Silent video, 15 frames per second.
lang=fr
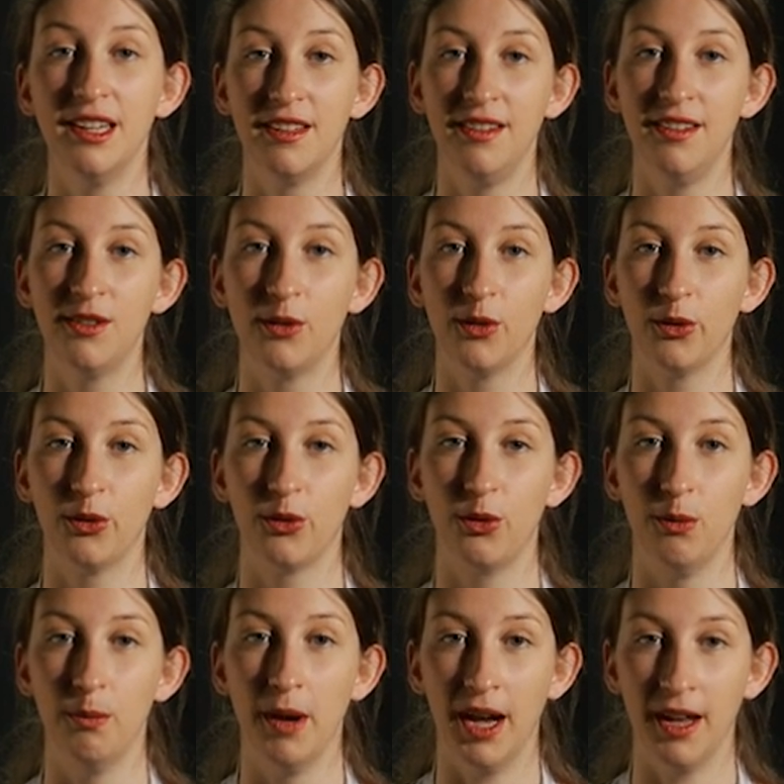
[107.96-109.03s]
l'existence
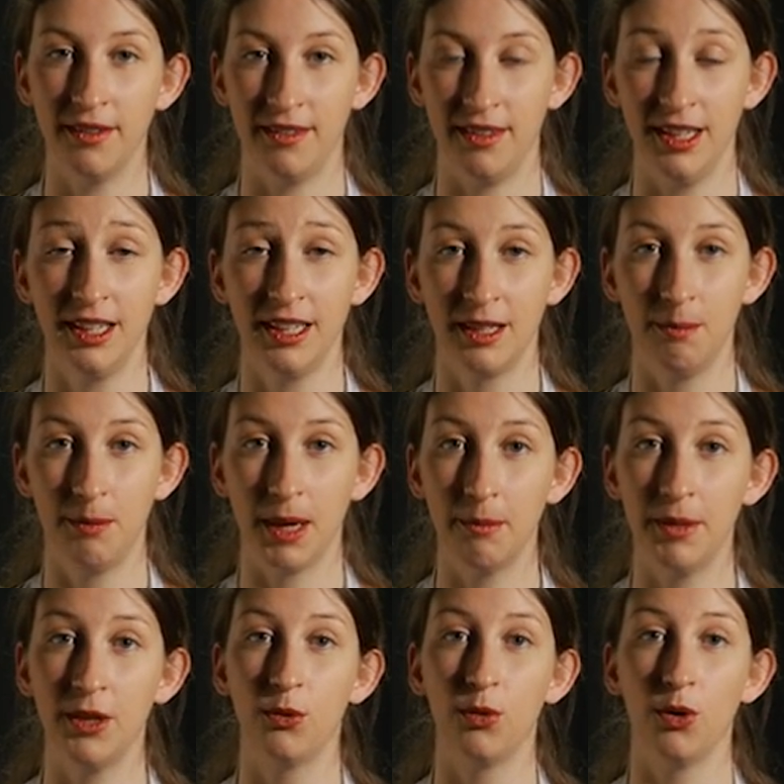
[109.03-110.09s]
de brassées qui
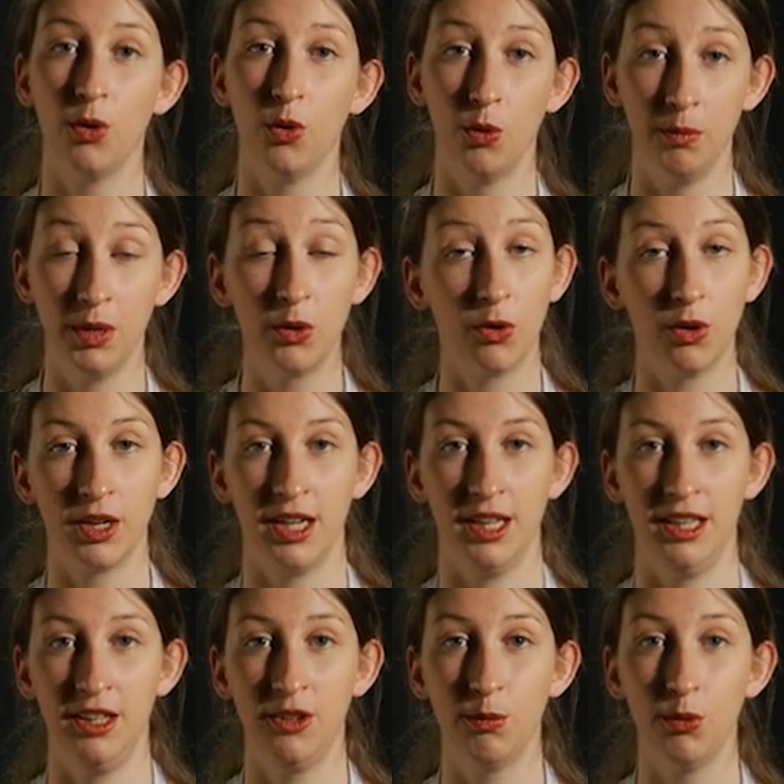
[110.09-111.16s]
permettent aux
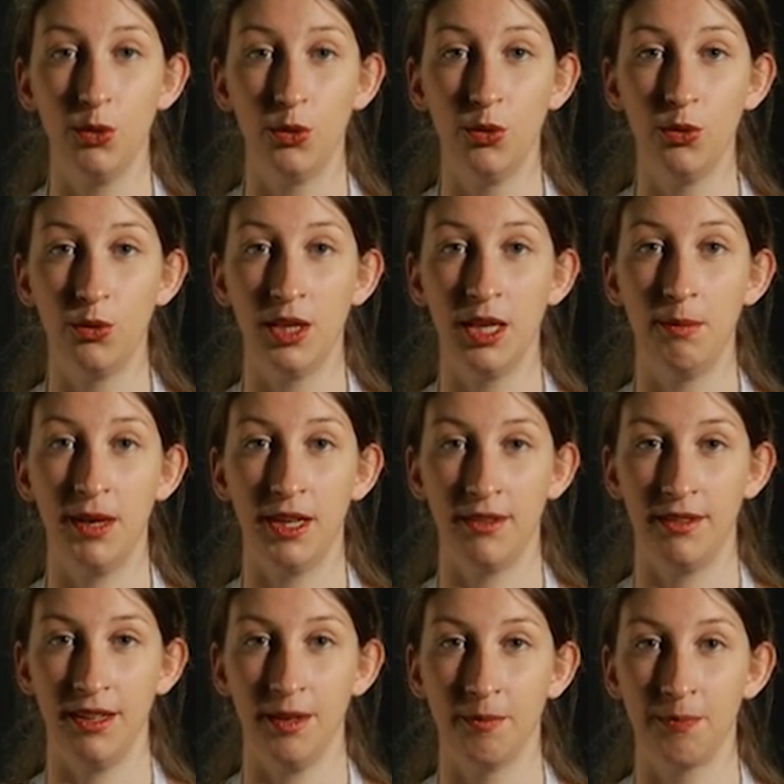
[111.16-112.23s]
micro-organismes de se déplacer.